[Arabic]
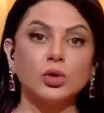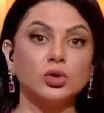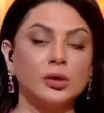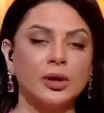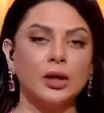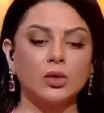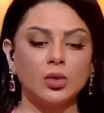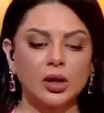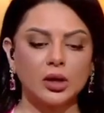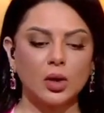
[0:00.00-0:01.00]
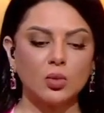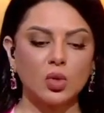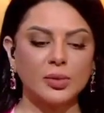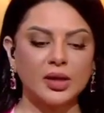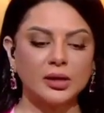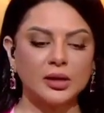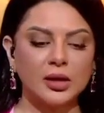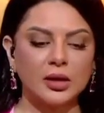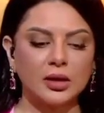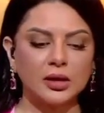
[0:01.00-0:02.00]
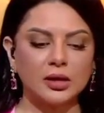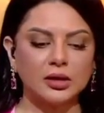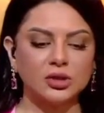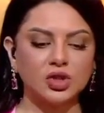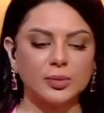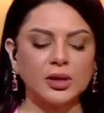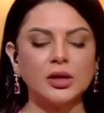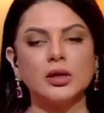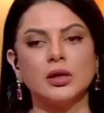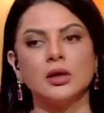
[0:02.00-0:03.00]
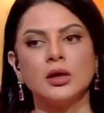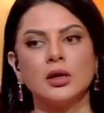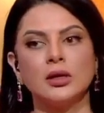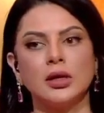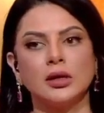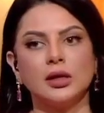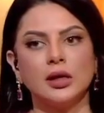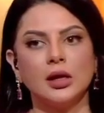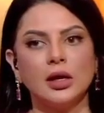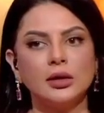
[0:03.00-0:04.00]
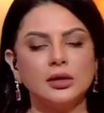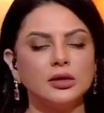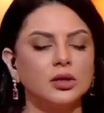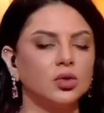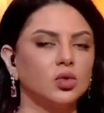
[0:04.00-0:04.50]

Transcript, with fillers: والأدباء وغيرهم وبين آه، الجمعية يعني هل نقدر